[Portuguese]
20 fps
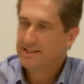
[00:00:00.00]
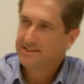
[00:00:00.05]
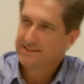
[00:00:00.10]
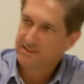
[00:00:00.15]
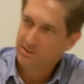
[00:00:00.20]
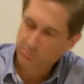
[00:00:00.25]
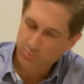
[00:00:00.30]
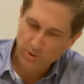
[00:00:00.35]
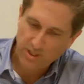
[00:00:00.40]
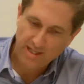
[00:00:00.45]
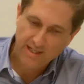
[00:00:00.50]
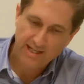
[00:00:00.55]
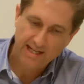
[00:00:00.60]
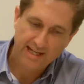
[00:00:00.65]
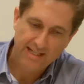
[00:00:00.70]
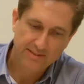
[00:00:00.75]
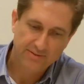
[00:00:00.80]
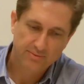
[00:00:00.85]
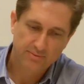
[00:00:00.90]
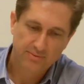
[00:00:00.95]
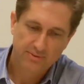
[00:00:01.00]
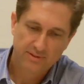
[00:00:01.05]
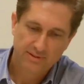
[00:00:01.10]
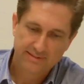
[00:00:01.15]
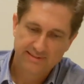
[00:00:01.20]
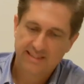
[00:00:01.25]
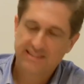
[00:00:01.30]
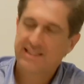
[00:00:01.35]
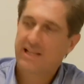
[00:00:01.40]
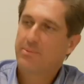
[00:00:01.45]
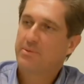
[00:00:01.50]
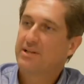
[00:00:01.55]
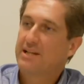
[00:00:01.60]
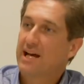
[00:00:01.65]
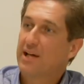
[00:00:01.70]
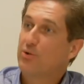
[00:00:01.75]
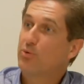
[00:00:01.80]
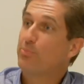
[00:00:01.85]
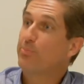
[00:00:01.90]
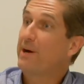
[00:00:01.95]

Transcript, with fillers: Se por acaso determinado